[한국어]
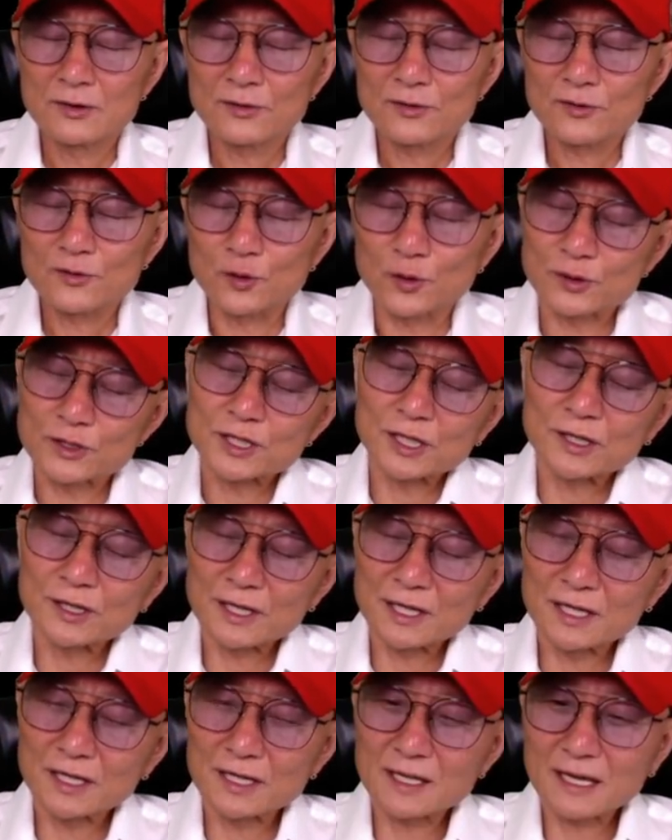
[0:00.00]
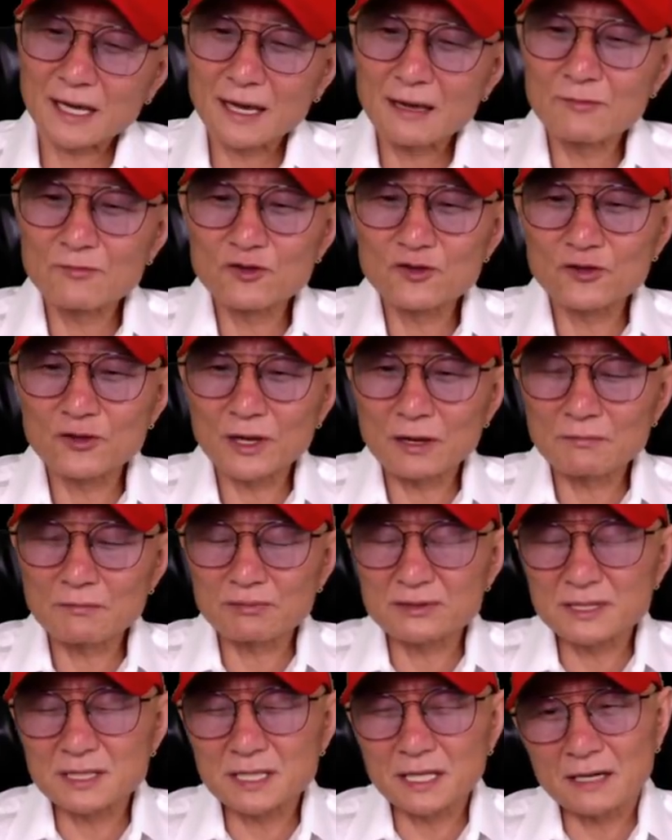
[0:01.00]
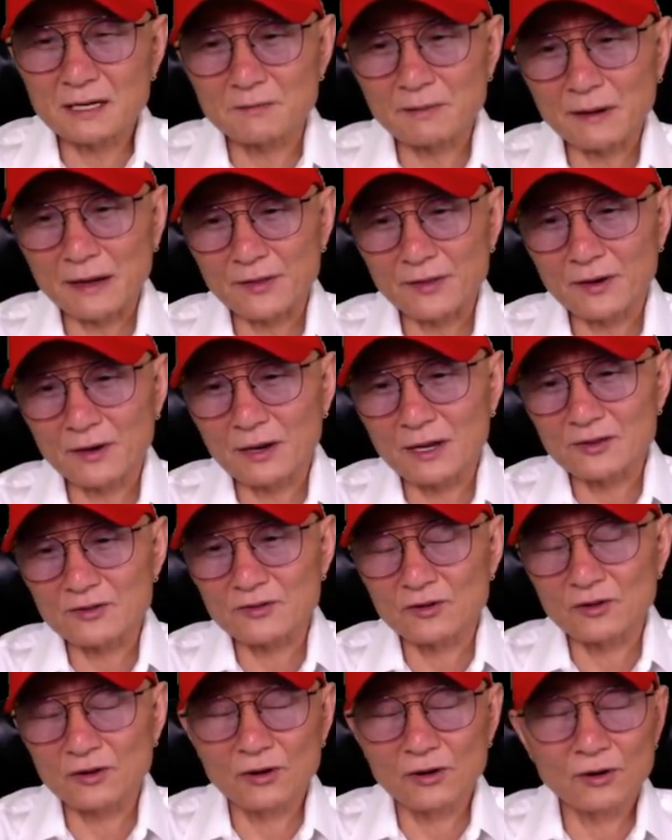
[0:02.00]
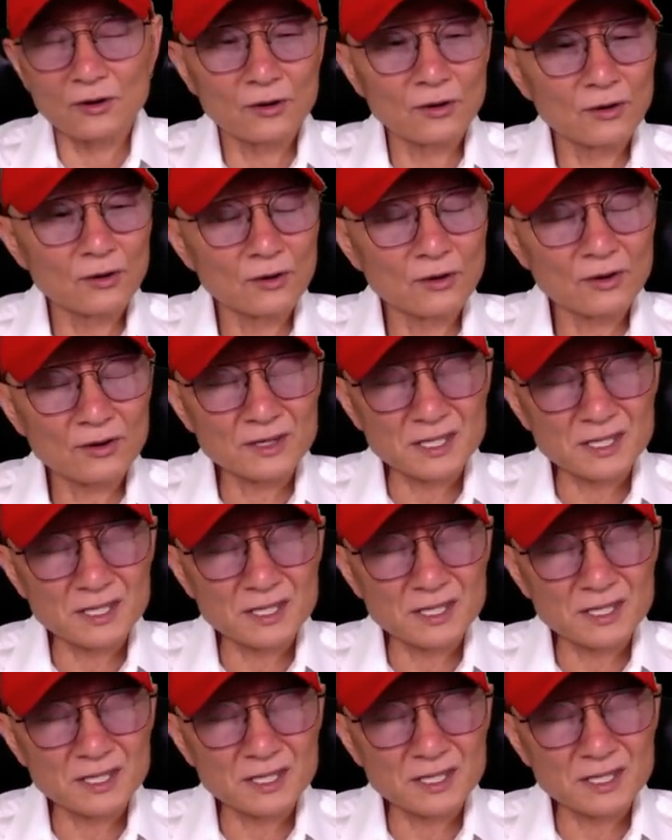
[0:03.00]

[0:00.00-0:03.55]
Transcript: 조철이 게임 중에 문자를 받아가지고